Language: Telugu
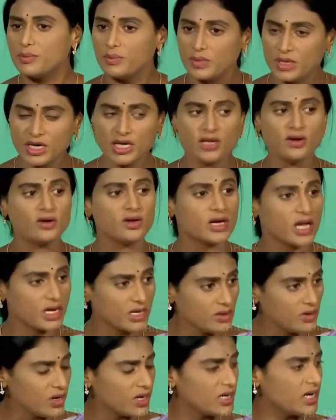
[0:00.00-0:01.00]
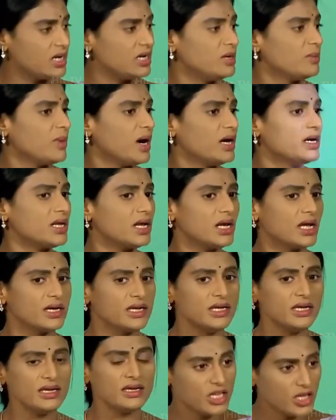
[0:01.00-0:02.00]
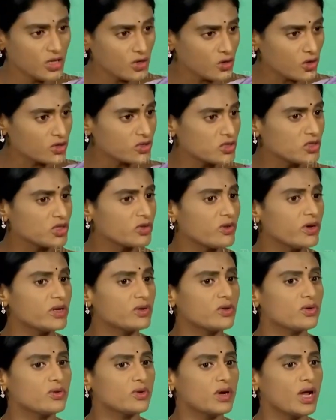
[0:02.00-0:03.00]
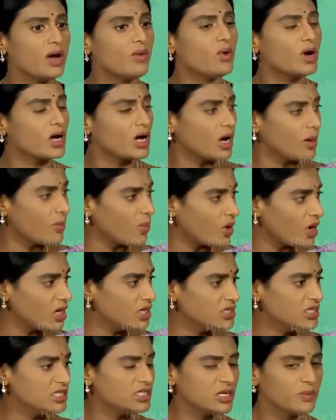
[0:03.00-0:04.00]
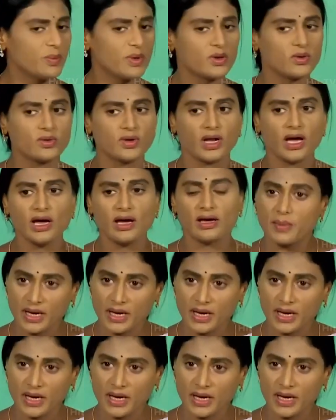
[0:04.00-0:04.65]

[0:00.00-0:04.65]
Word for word: మీరు నన్ను అన్నన్ని మాటలని ఈ రోజుటి వరకు కూడా ఒక అపాలజీ చెప్పకుండా